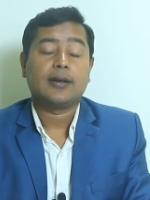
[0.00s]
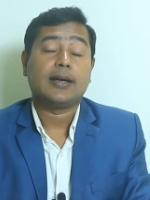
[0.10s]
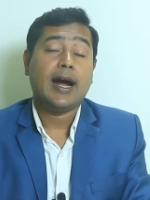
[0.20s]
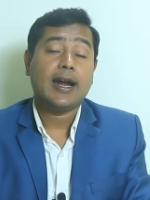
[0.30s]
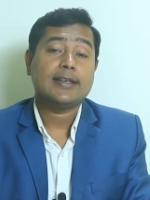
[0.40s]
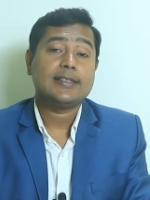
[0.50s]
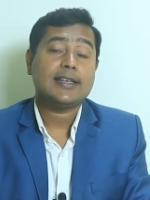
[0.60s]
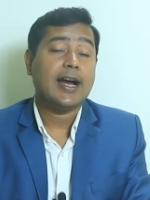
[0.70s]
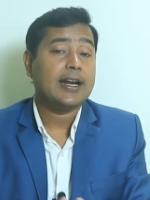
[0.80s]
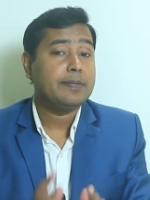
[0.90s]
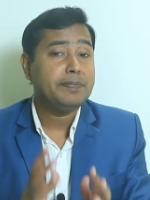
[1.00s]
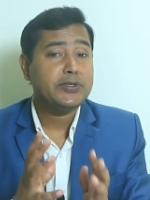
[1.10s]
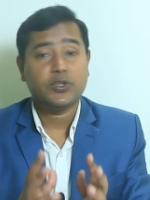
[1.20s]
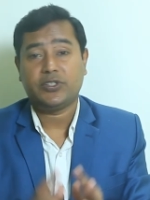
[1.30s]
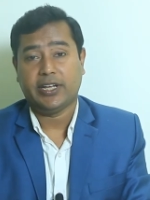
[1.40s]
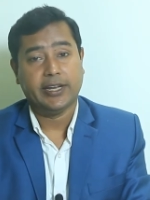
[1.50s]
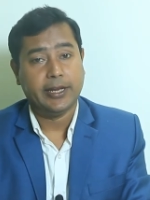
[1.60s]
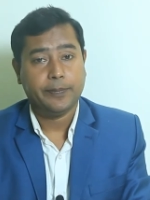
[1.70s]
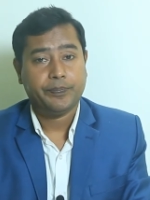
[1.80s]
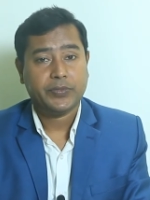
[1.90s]
ঘাড় আছে ঘাড়ের পিছন
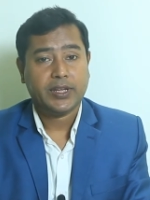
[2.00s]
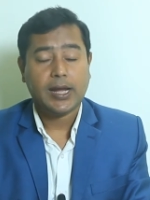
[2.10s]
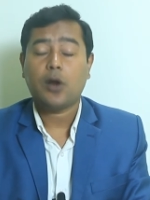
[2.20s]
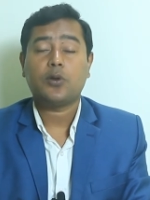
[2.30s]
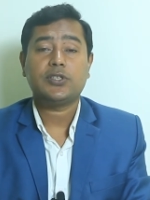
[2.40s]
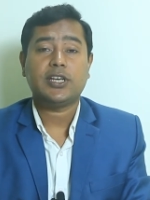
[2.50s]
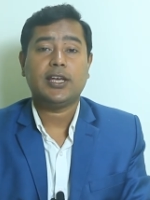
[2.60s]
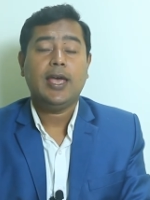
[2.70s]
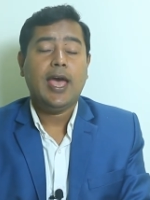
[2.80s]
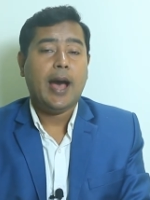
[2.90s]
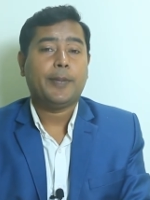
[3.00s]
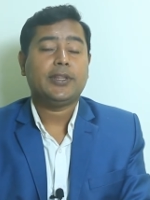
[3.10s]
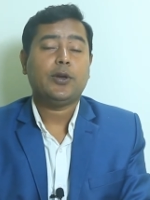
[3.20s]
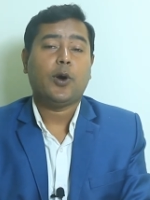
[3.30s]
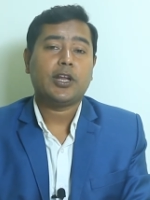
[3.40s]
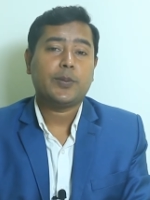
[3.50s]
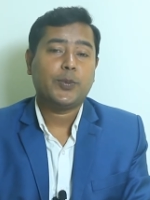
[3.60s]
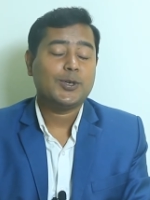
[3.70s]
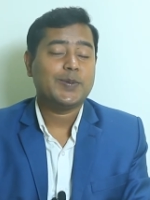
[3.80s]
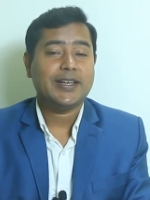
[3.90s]
সাইডে কারণ হচ্ছে আমাদের অনেক
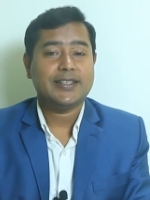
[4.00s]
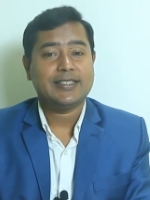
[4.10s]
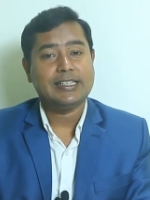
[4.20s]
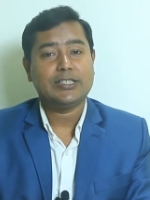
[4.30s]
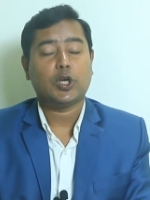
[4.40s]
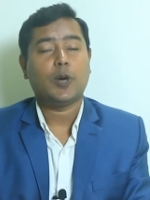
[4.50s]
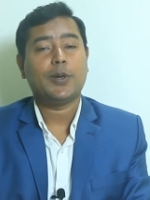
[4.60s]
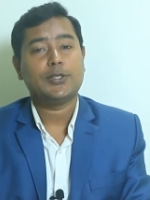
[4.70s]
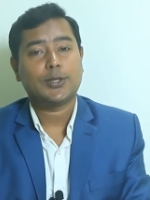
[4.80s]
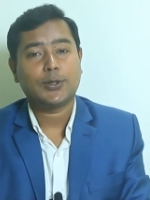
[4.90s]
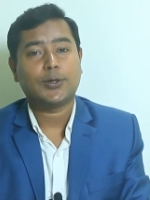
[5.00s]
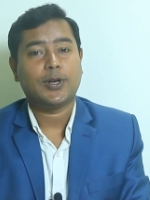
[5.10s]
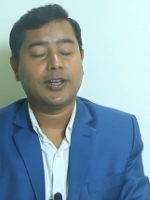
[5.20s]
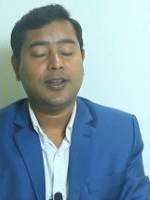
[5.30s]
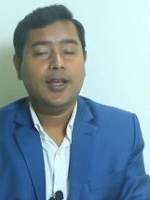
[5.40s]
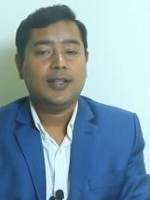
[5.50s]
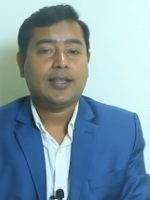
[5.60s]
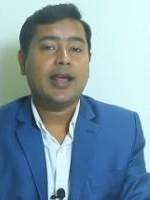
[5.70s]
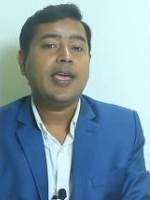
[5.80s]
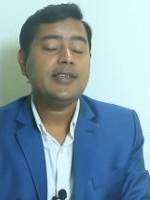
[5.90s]
পুরুষ ভাই আছেন সহবাস যখন করেন
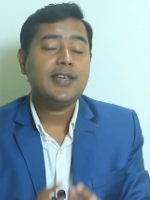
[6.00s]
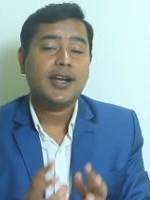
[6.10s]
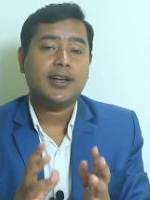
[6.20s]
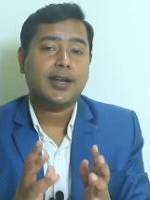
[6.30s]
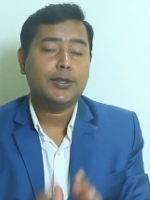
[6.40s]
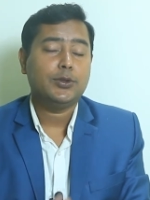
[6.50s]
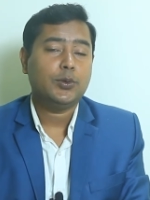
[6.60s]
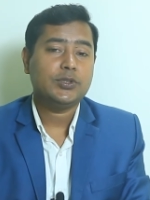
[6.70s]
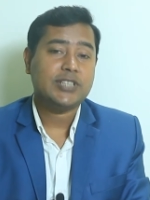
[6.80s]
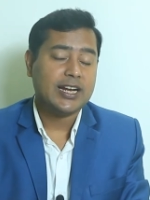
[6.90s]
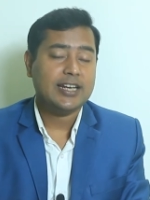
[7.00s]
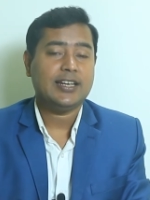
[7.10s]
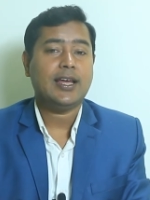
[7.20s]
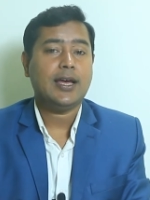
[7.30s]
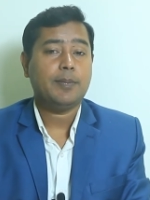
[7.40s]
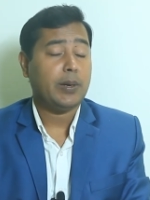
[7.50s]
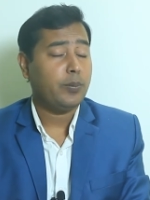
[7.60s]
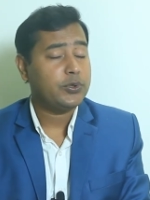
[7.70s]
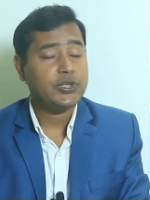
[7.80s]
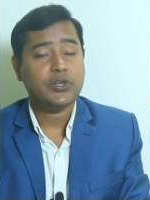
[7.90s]
তারা এই জায়গাটা কিন্তু জানেন না বা
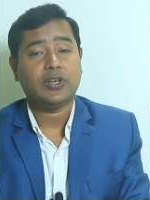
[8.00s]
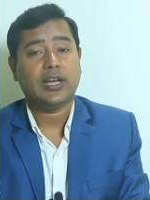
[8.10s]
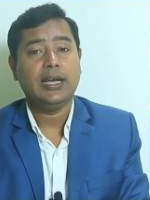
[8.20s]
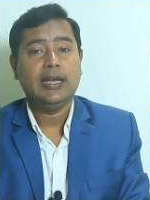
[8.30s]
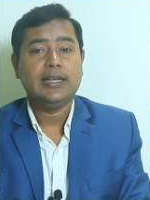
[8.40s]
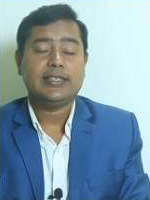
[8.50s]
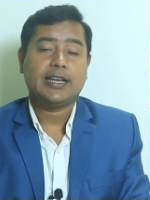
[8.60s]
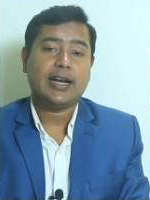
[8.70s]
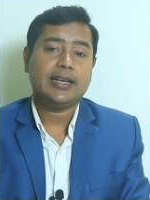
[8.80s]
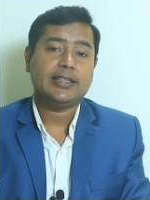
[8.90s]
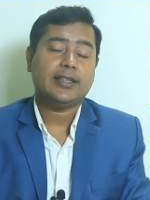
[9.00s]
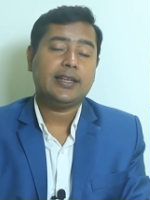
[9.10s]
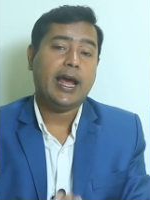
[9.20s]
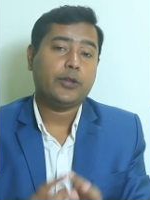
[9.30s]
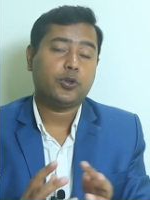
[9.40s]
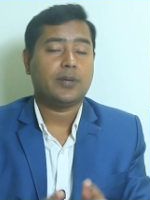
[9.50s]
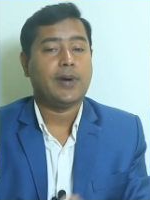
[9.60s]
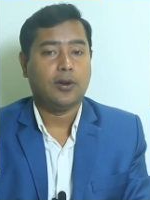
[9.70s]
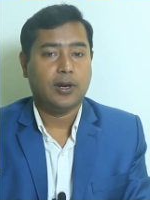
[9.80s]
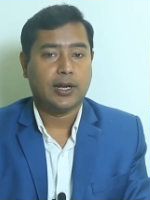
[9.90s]
বোঝেনও না যে এখানে তাদের এতটা
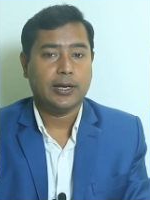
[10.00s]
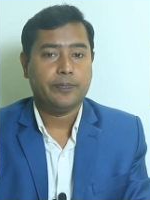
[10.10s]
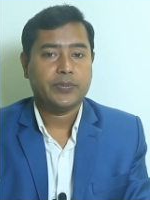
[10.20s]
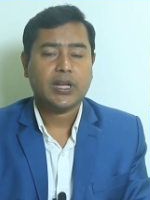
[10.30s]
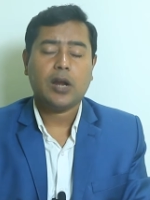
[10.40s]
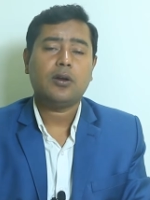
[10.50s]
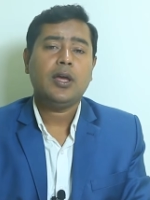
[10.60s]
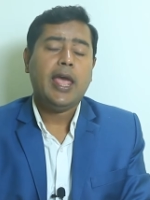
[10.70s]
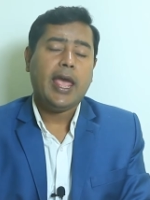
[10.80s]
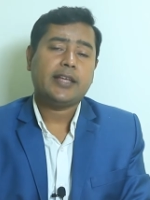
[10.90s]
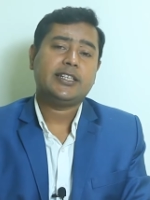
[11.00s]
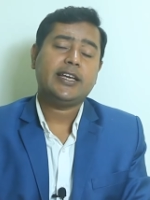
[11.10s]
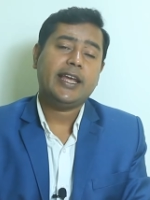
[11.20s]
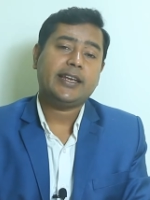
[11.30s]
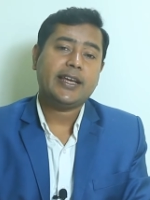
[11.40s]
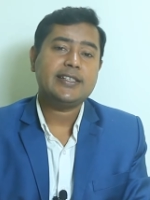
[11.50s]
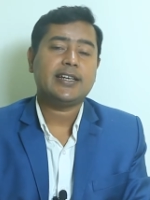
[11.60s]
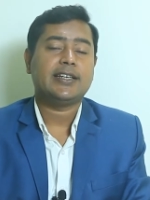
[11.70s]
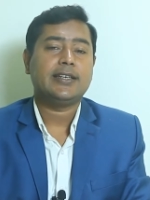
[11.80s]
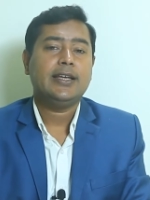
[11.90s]
ভালো লাগে কারণ সে এটাই
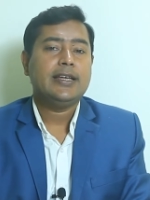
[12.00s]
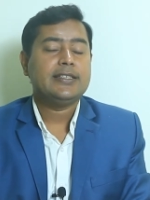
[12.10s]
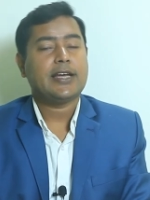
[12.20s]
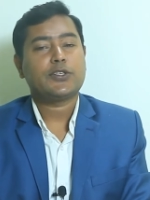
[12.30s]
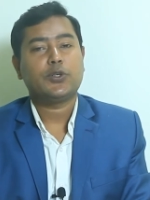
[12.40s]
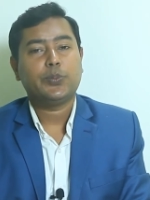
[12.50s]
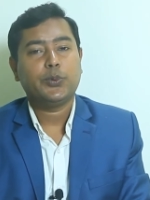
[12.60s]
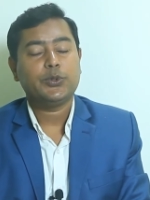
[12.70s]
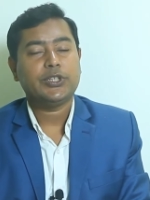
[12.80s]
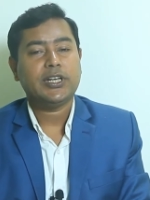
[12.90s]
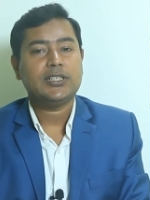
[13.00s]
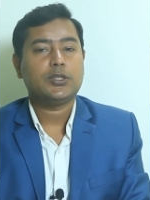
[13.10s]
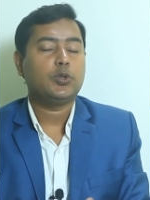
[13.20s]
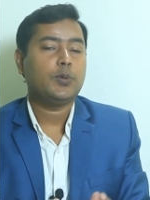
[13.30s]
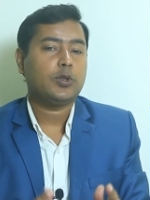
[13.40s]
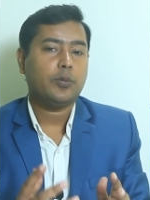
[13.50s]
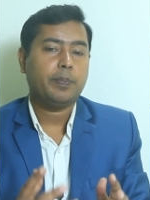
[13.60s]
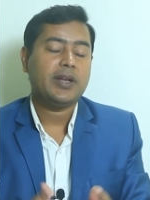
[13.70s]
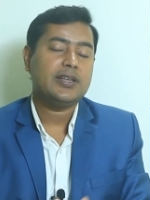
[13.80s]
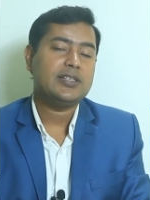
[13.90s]
জানেন যে একজন পুরুষের শুধুমাত্র
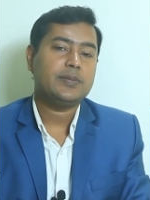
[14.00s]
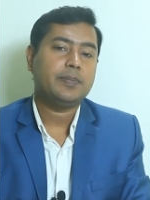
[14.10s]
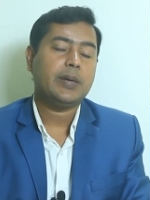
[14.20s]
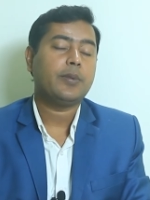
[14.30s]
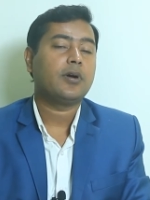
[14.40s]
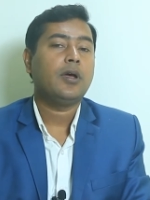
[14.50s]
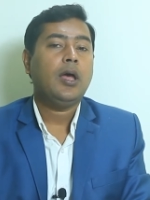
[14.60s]
পেনিস এবং